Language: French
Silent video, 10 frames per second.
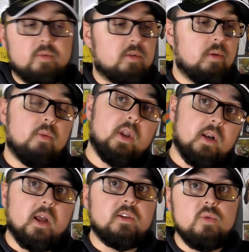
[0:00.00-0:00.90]
parce qu'on a
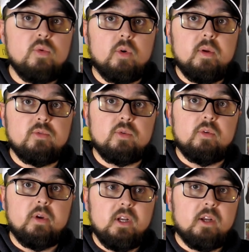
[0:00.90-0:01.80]
de l'action quand même sur
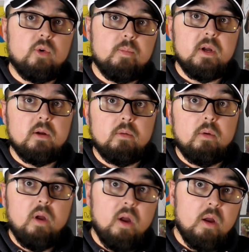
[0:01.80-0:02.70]
le ring, les copains.
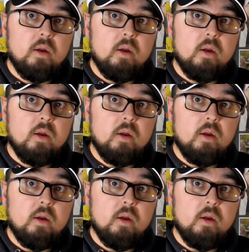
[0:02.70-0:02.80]
Euh, ah,